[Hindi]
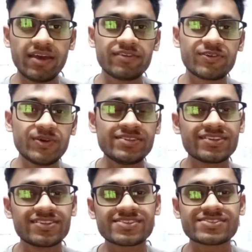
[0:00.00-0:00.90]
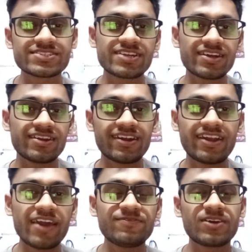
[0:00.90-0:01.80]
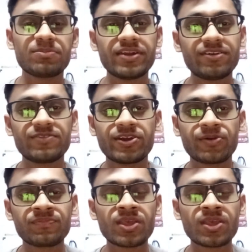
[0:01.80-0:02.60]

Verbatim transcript: हाय एवरीवन दिस इज़ जस्ट अ लाइव अपडेट वीडियो